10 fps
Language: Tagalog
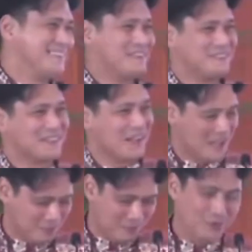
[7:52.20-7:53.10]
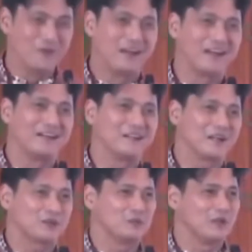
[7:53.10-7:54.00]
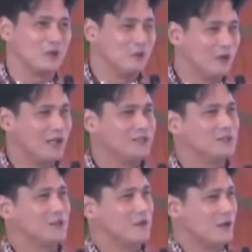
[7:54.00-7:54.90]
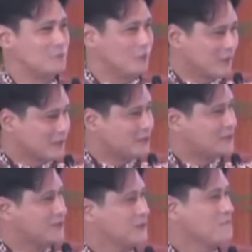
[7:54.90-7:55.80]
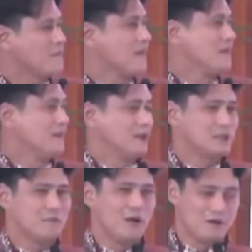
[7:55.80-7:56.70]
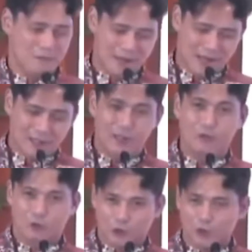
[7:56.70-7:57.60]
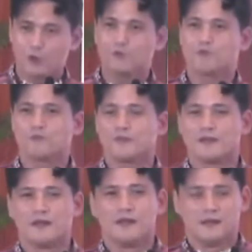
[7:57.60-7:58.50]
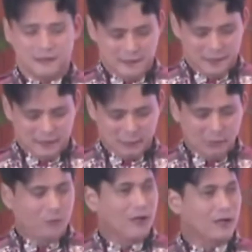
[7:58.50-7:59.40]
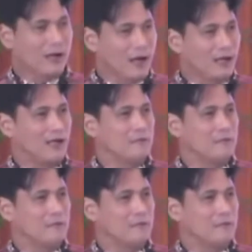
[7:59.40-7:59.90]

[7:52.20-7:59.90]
sa lahat po ng kasundaluhan, sa mga pulis at sa mga bayaning guro. Isa pong karangalan